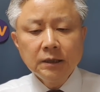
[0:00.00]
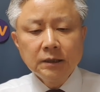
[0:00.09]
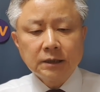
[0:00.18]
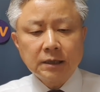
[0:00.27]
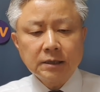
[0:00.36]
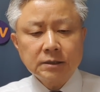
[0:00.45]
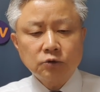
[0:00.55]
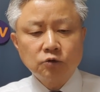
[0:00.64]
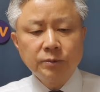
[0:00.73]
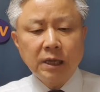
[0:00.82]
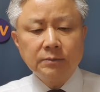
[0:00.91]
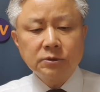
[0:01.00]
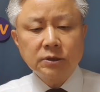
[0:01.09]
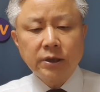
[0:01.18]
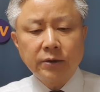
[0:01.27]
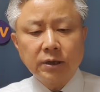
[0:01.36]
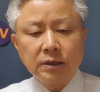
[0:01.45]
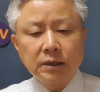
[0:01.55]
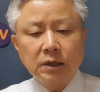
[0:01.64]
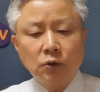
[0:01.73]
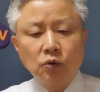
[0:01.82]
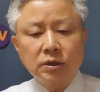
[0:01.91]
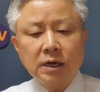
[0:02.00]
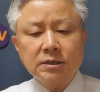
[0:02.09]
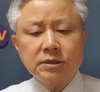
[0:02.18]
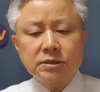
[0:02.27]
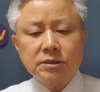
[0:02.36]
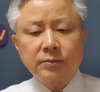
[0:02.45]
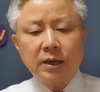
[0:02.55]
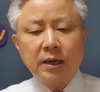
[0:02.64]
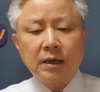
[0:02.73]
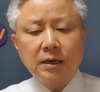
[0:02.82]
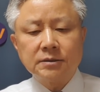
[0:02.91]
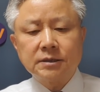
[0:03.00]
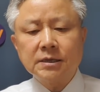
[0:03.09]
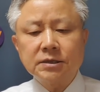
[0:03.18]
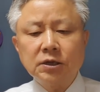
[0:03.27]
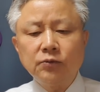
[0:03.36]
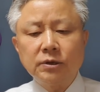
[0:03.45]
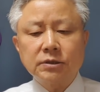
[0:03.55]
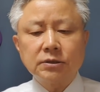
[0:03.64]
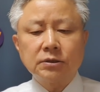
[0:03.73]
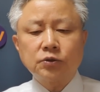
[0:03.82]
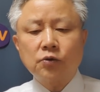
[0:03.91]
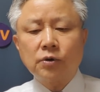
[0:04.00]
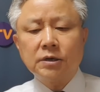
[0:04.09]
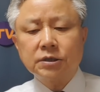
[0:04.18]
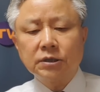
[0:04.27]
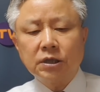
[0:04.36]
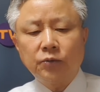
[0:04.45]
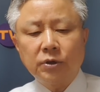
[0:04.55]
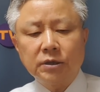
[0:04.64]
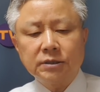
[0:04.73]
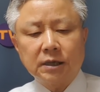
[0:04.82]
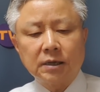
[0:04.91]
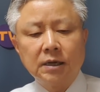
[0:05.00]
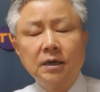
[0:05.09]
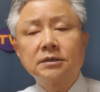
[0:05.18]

자, 그래서 국민의힘 선대위는 이날 오후 5시쯤에 세신을 위해서 총괄 선대위원장,